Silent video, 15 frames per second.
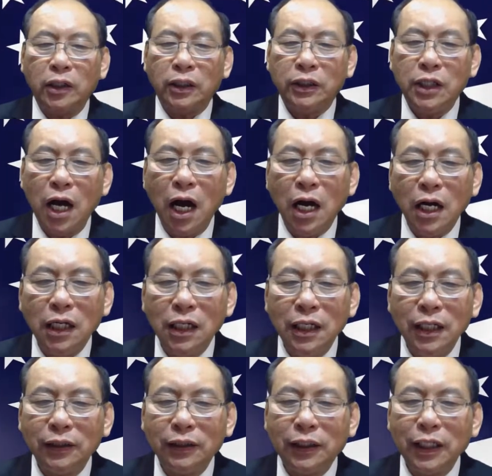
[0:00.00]
giáng
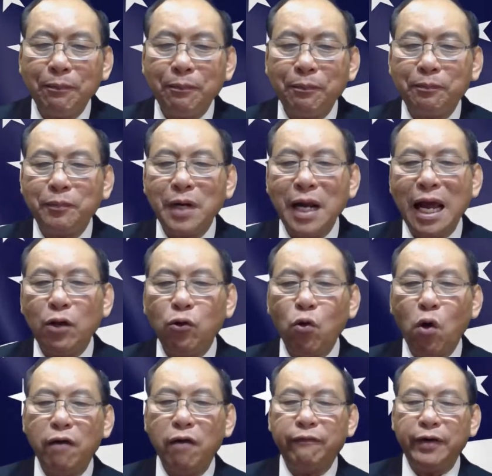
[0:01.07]
liên tiếp đe
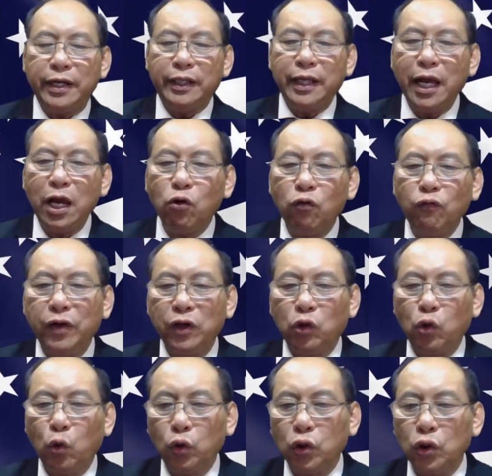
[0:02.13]
dọa vị thế của vị
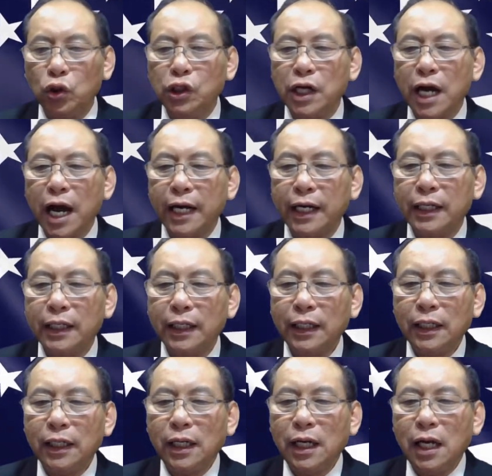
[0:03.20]
thủ tướng nước Anh.
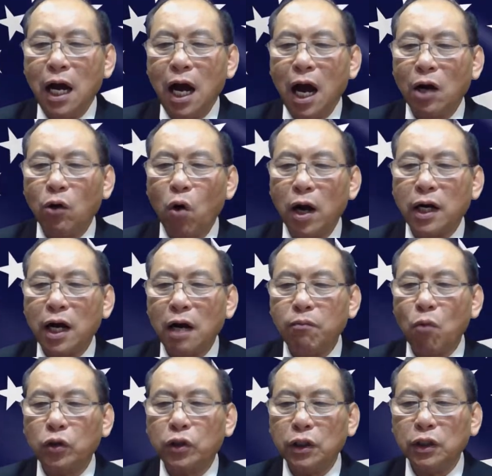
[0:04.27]
Hàng loạt các
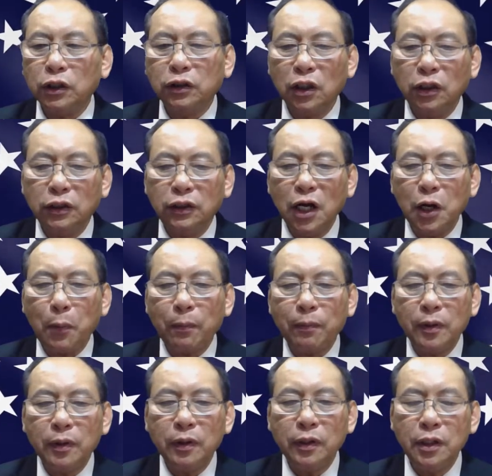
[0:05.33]
bộ trưởng từ chức
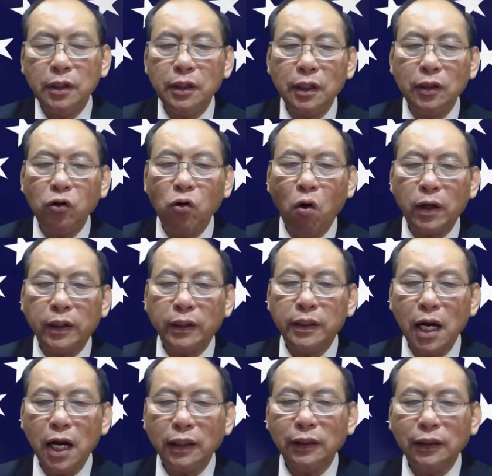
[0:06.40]
như những đoàn
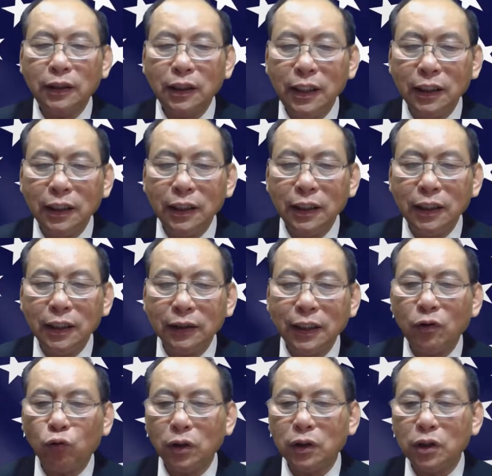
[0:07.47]
gián liên tiếp vào
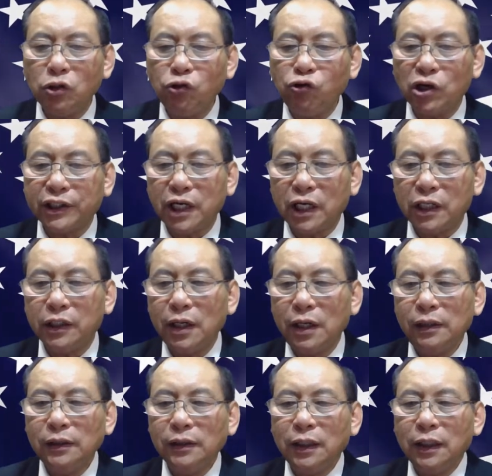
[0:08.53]
Thủ tướng Johnson,
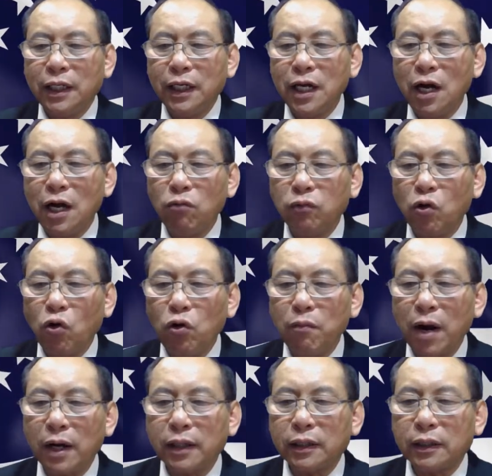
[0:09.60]
khiến ông đối
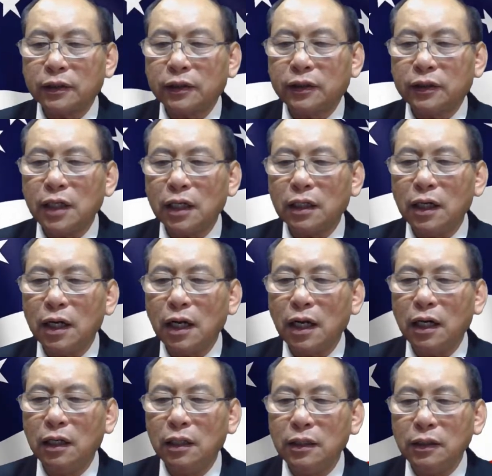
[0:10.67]
mặt rất là
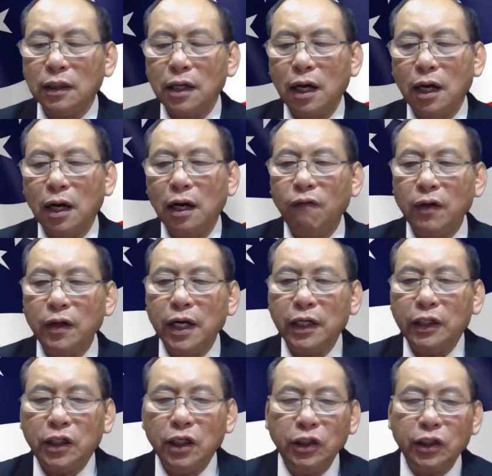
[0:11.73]
lớn ở vấn đề
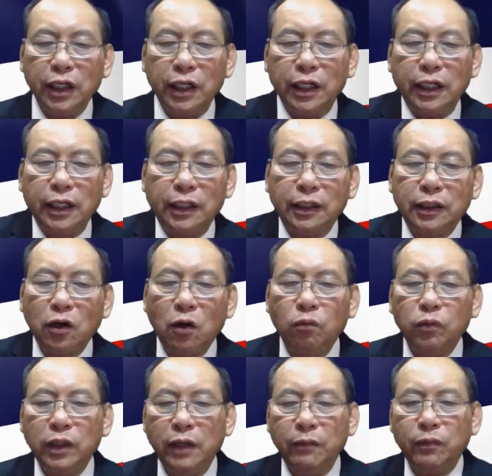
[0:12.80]
chính trị
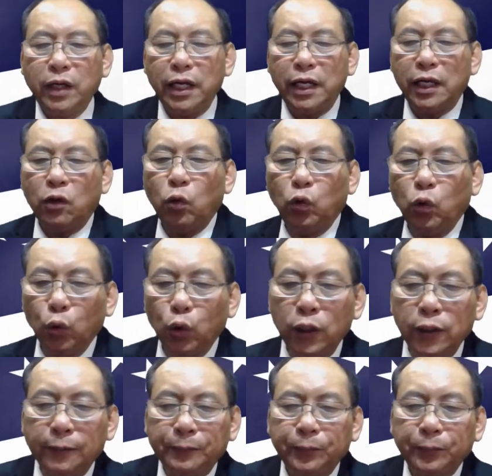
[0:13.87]
trong nhiệm kỳ của Thủ tướng.